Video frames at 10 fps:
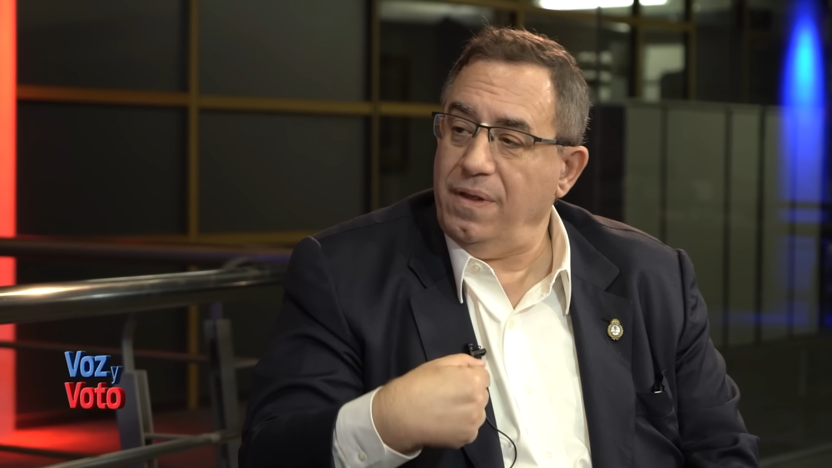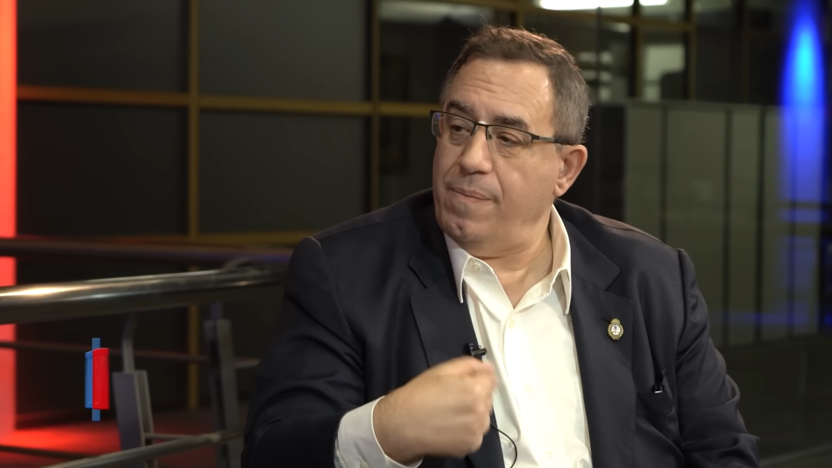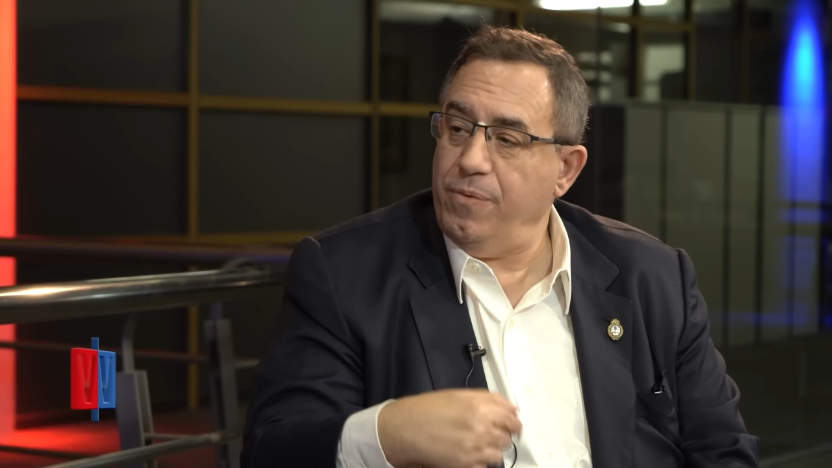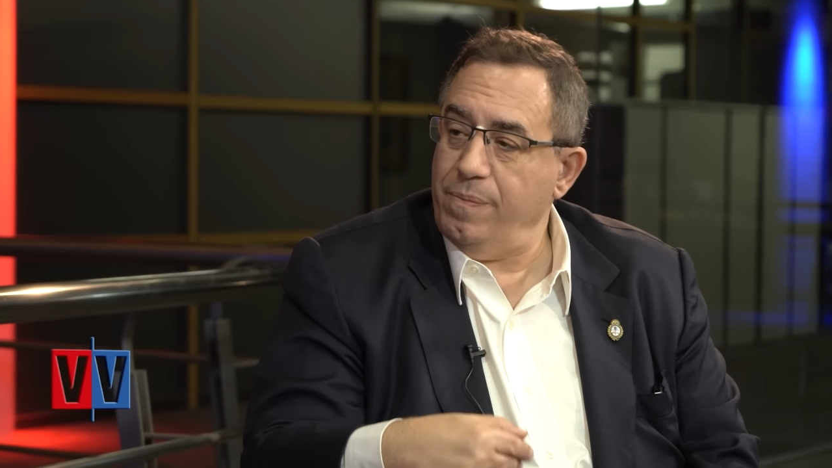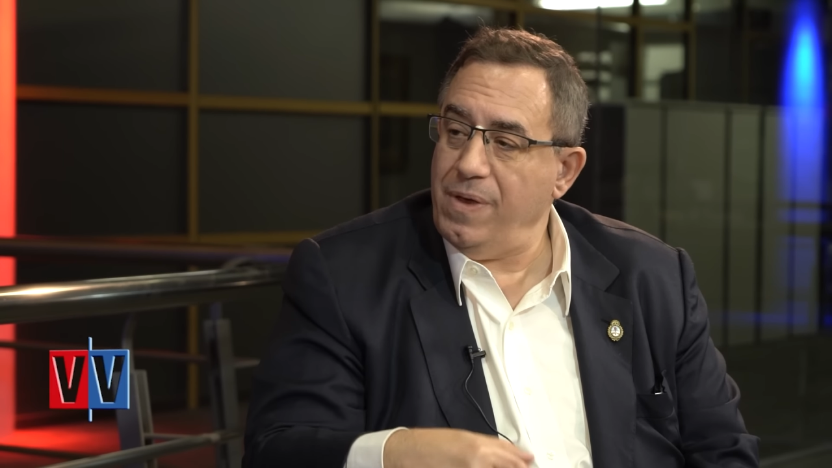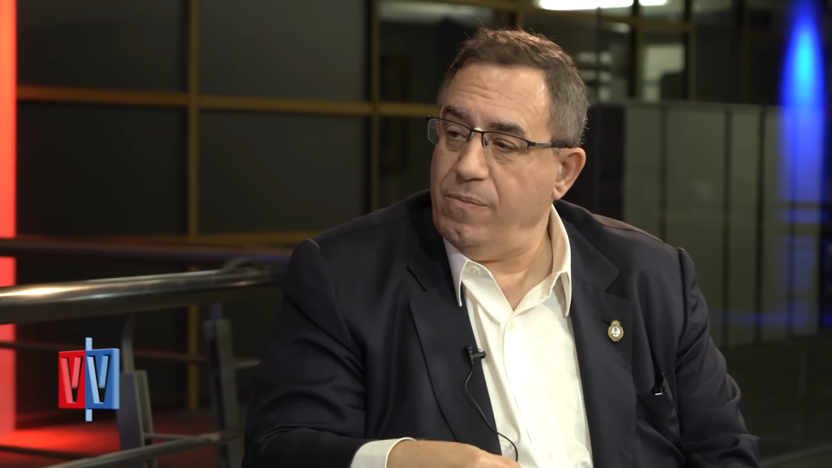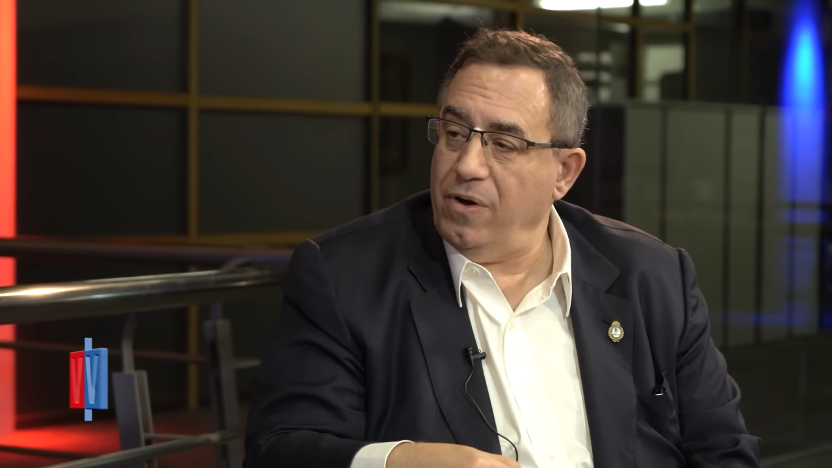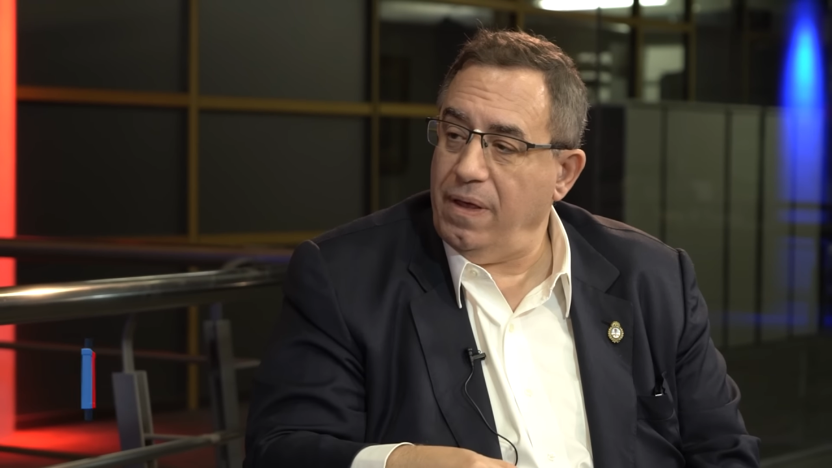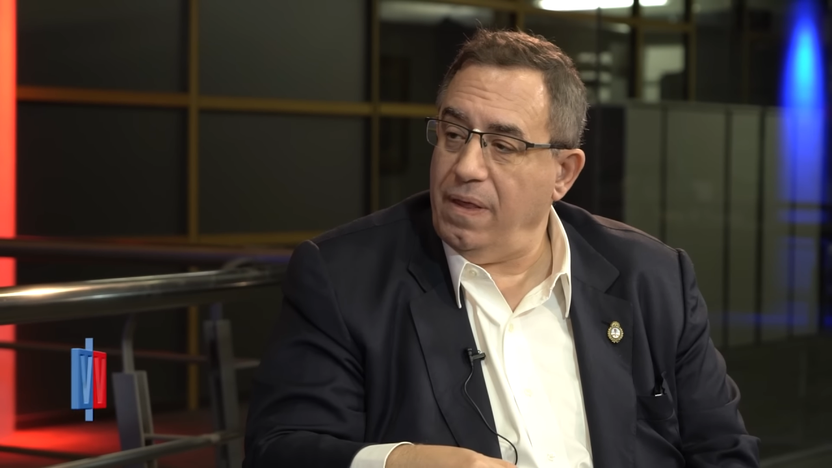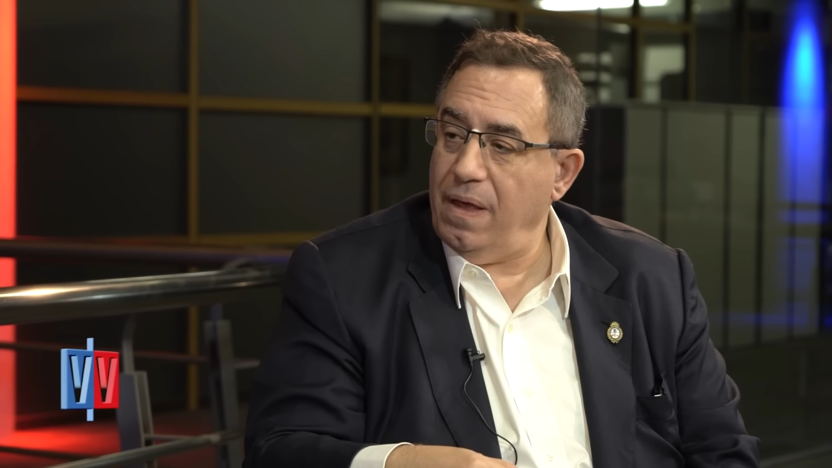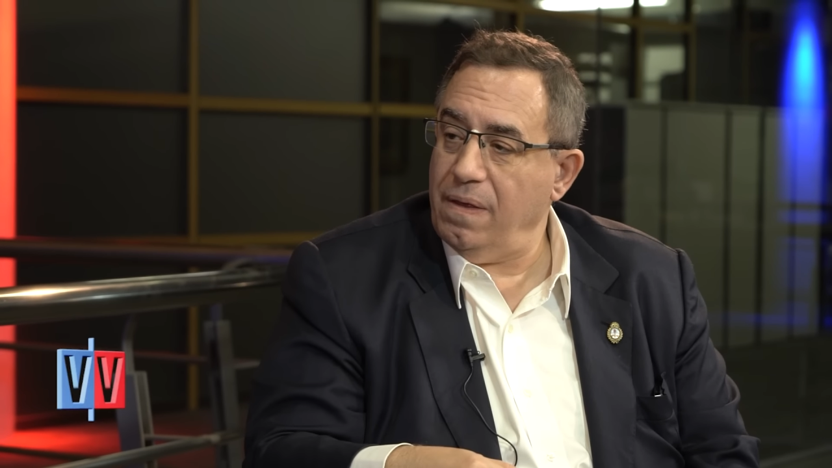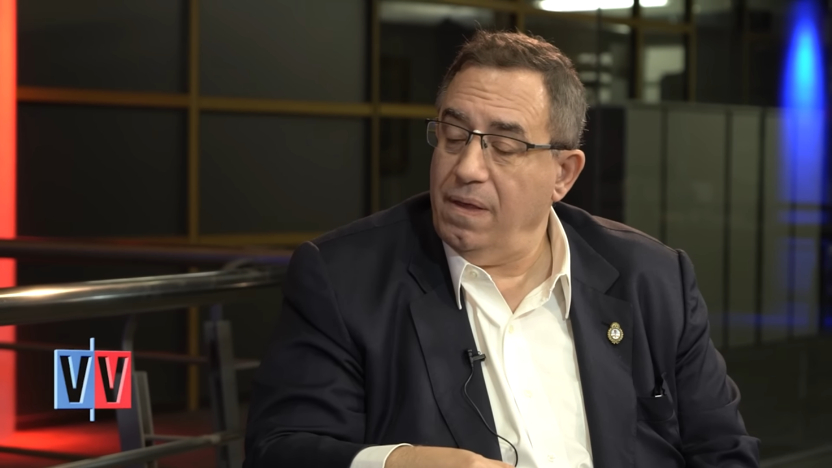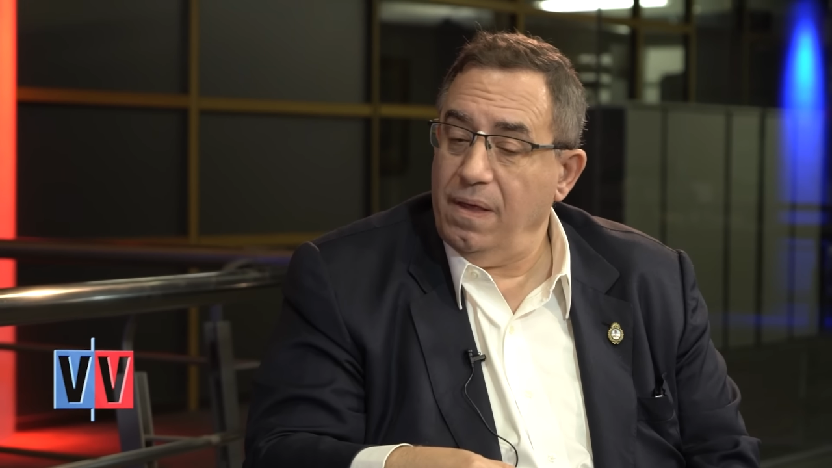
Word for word: de la propia moneda